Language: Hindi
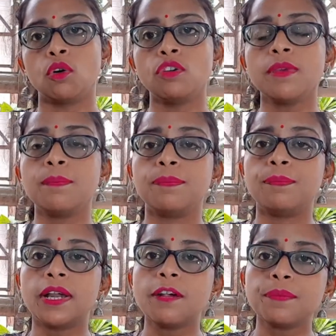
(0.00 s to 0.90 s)

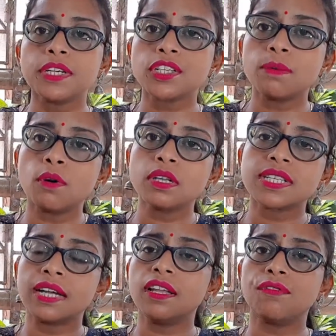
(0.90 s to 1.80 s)
उनमें ब्लड प्रेशर बहुत
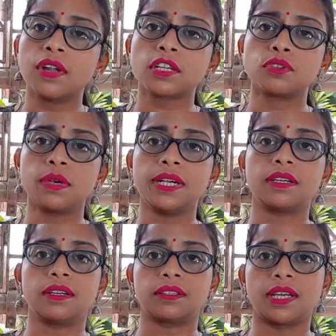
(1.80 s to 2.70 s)
ज़्यादा फ्लक्चुएट
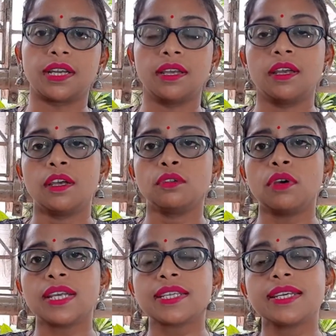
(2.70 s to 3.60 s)
करता है
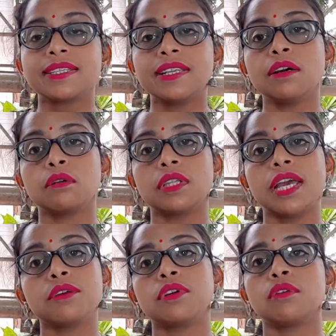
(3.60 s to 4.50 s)
तो ऐसा इसलिए होता
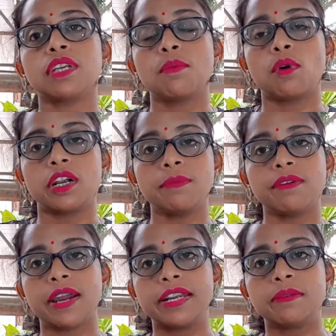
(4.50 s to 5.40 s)
है क्योंकि उनके बॉडी
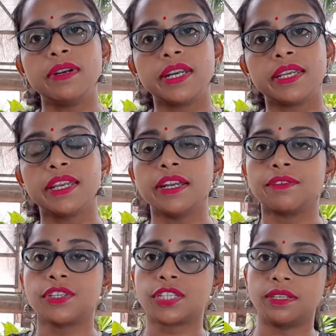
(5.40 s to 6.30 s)
में वाइटामिन डी की
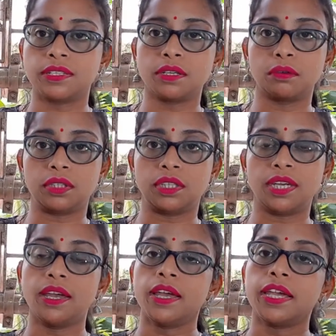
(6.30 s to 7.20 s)
डेफिशियंसी होती
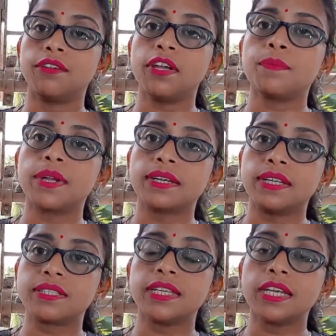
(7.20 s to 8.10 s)
है इवन
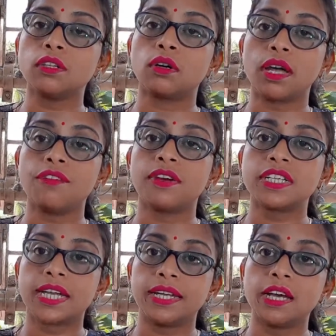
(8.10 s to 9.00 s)
प्रेगनेंसी के दौरान
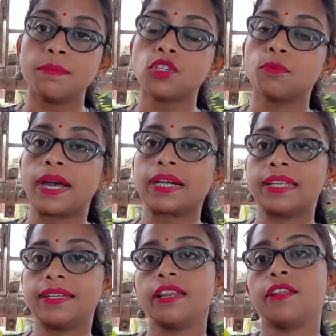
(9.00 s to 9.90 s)
वजाइना में जो
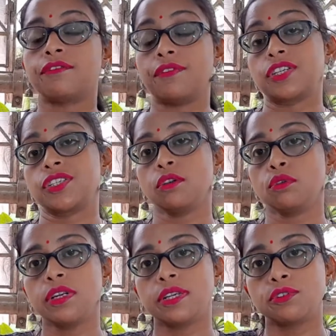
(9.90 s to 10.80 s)
बैक्टीरियल इन्फेक्शन
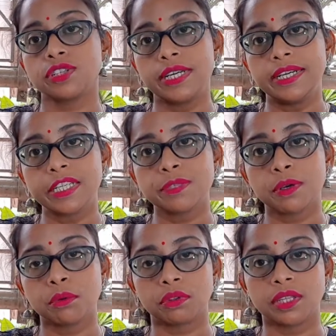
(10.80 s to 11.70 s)
कुछ लेडीज़
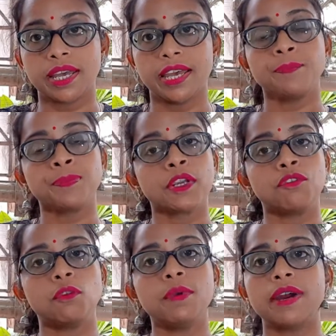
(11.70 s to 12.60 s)
में होता है
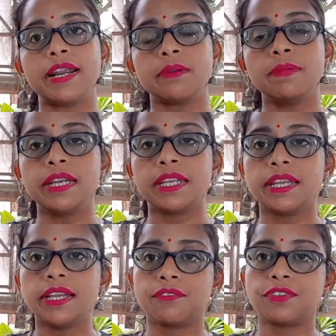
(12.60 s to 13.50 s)
वो भी वाइटामिन डी
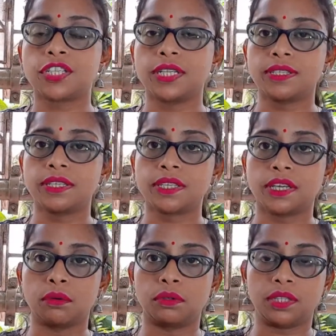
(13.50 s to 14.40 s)
की डेफिशियंसी से
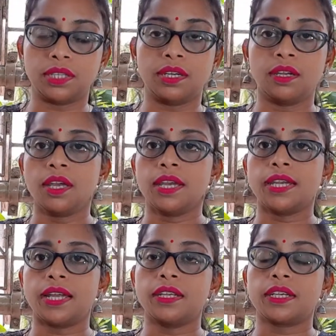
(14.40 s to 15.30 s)
ही होती है
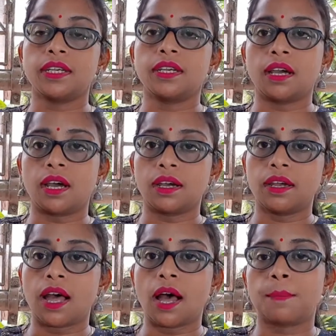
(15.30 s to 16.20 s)
यानी कि
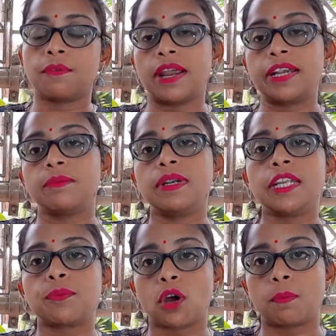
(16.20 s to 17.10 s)
अगर आप वाइटामिन
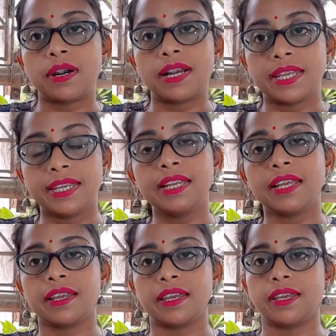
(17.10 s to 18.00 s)
डी प्रॉपर प्रॉपर नहीं
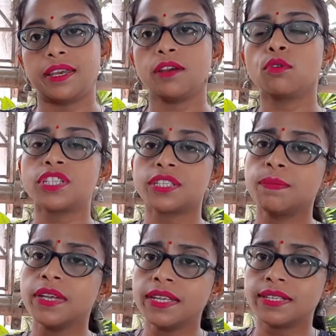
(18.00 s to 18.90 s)
ले रहे हैं या कुछ
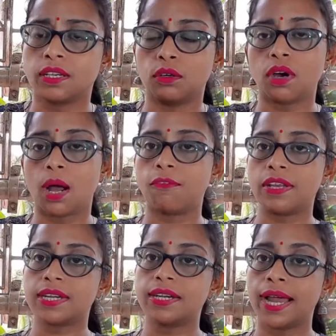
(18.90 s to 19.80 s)
भी रीज़न हो आप
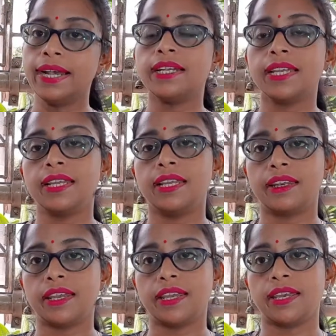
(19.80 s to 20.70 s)
वैसा डाइट नहीं ले
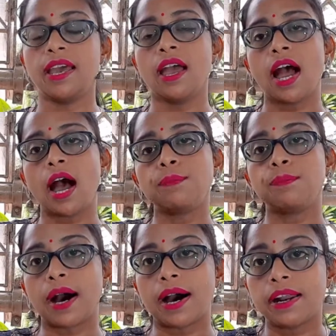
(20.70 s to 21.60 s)
रहे हैं आप
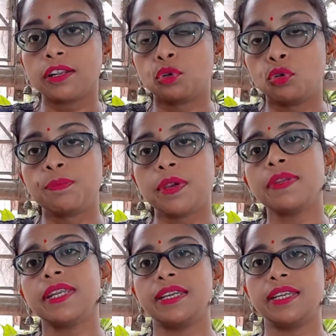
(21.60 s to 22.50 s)
बाहर धूप में
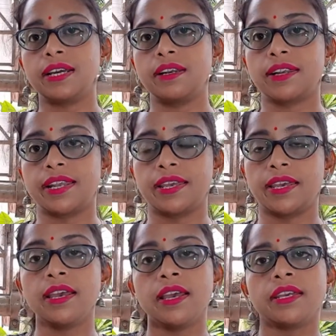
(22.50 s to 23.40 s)
भी नहीं निकल रहे
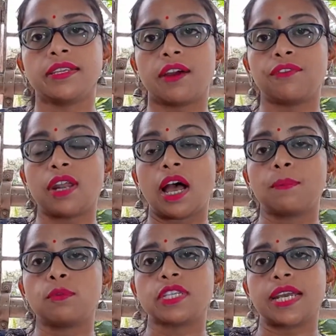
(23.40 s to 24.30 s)
हैं या फिर
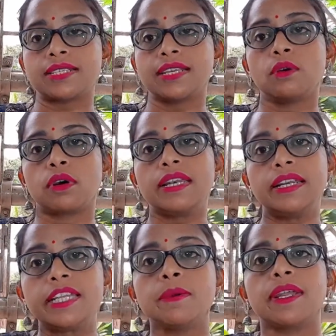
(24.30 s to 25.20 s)
आप कुछ ऐसे
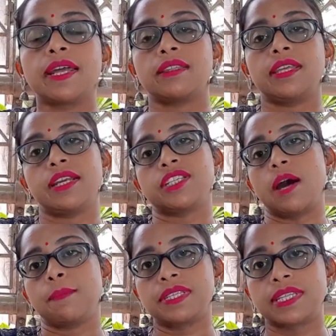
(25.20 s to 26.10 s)
लोकेलिटी में रहते हैं
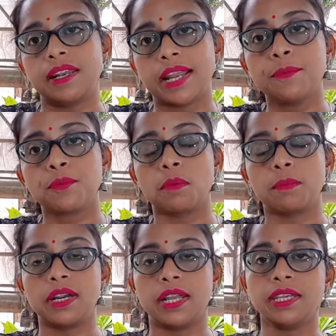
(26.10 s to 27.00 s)
जहाँ पर सनलाइट
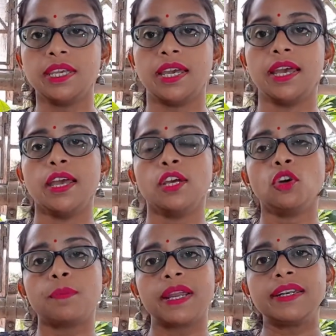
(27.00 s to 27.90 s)
प्रॉपर नहीं है
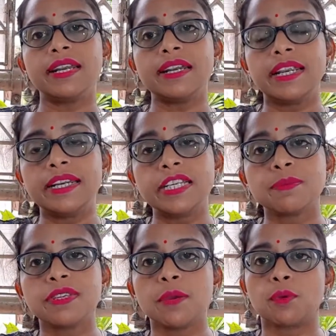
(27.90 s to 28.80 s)
तो प्रेगनेंट
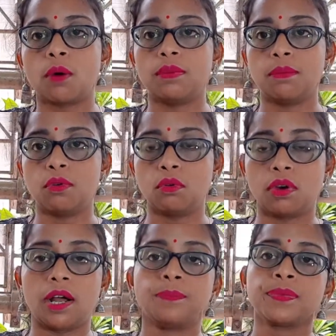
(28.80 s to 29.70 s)
लेडीज़ में ये प्रॉब्लम
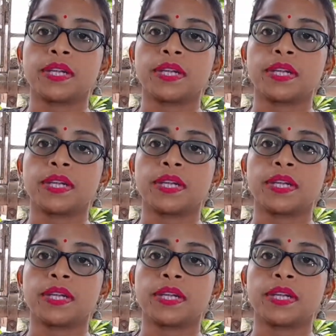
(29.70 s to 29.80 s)
होगा